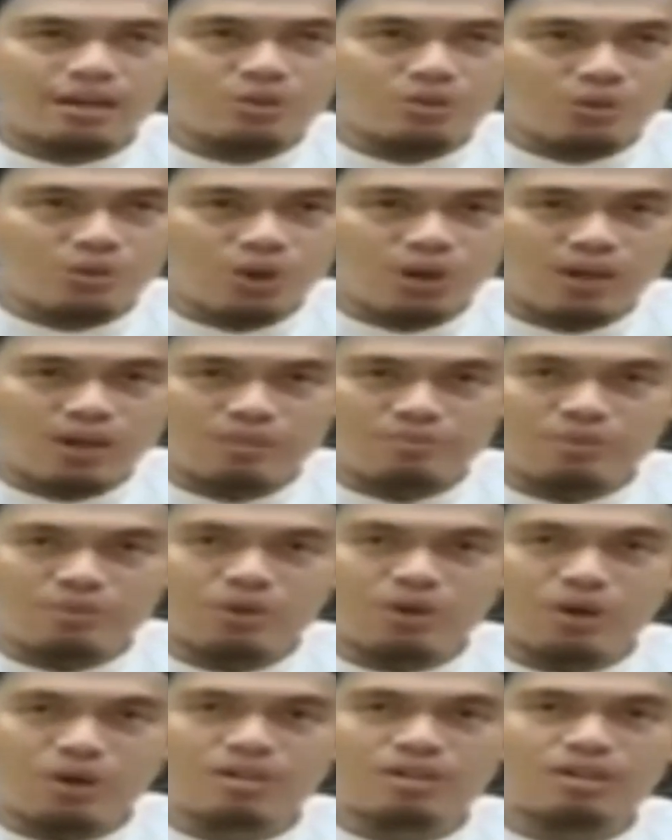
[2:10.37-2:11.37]
Ar-Ruh
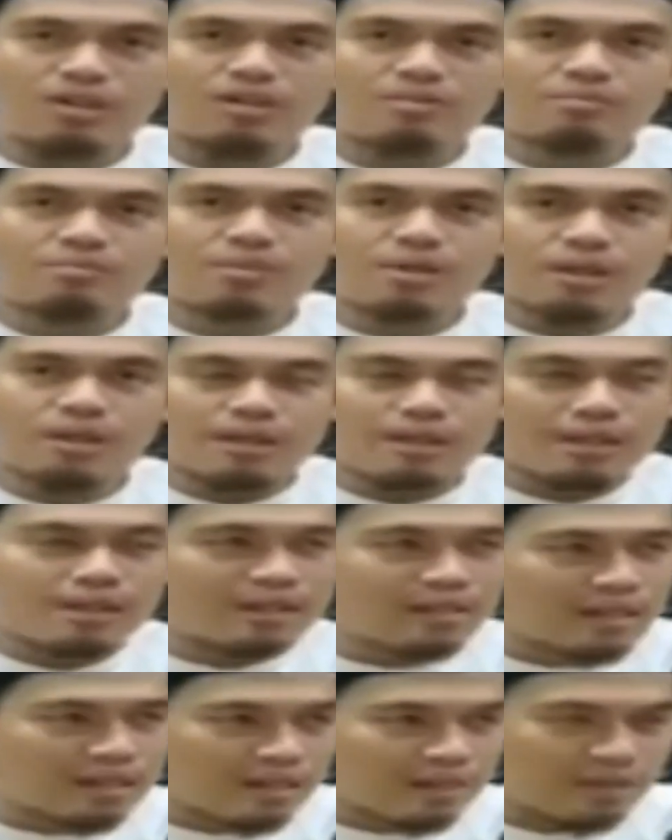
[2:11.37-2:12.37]
Ibnu Qayyim
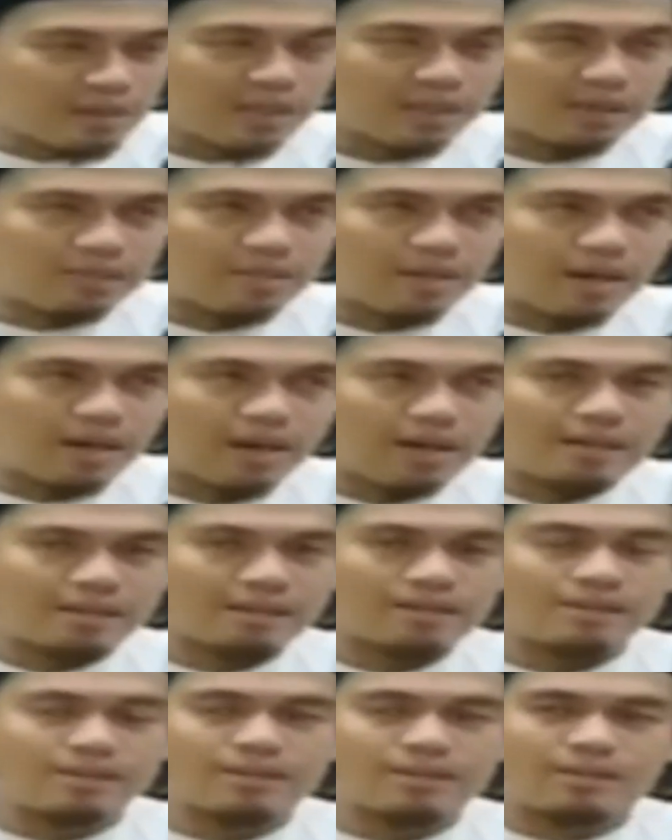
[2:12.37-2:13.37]
dan kitab-kitab yang
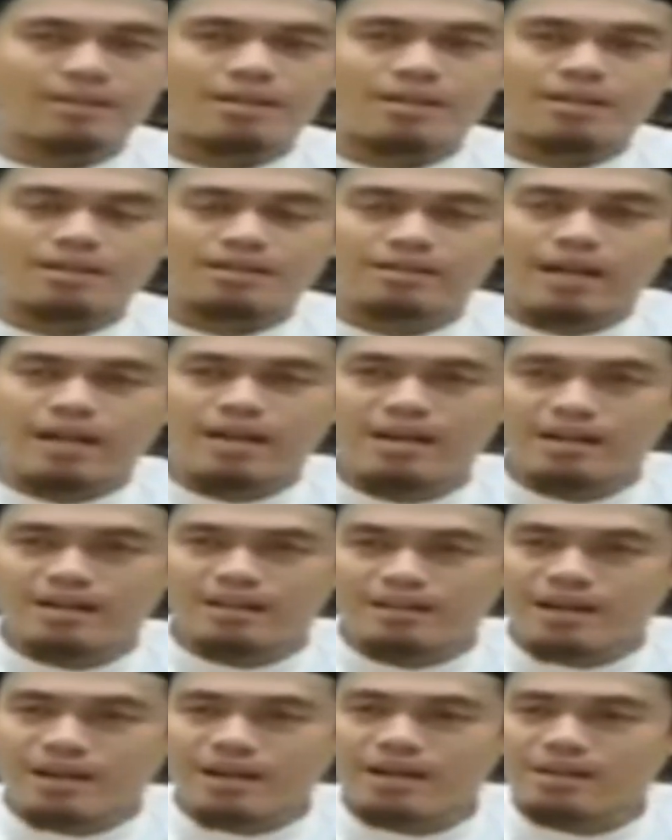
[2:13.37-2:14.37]
lain.
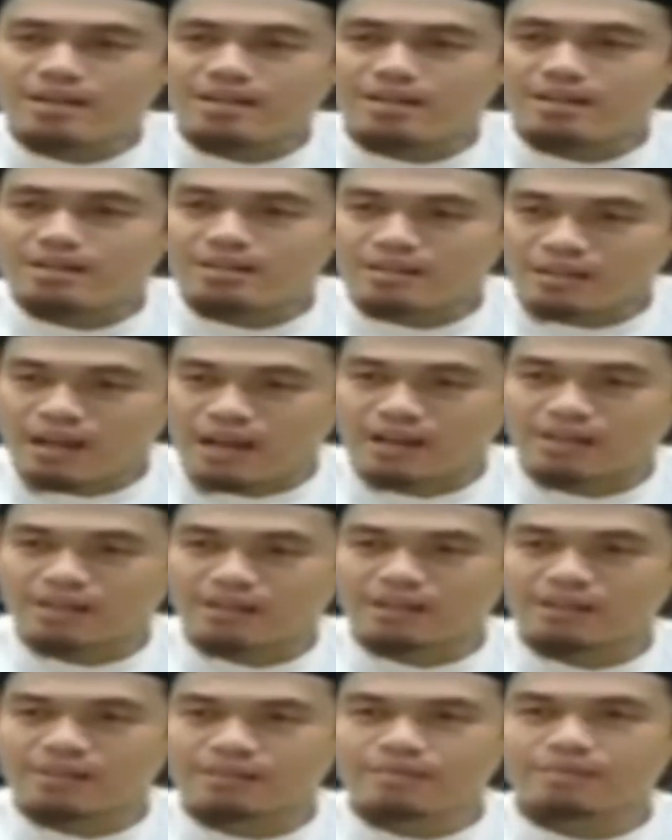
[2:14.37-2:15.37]
Sanatnya
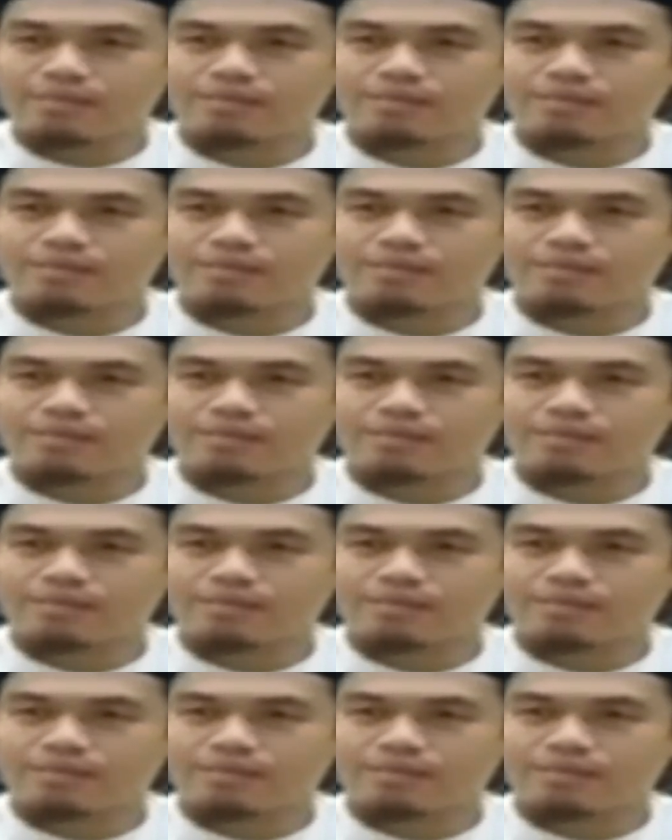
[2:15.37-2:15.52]
sahih.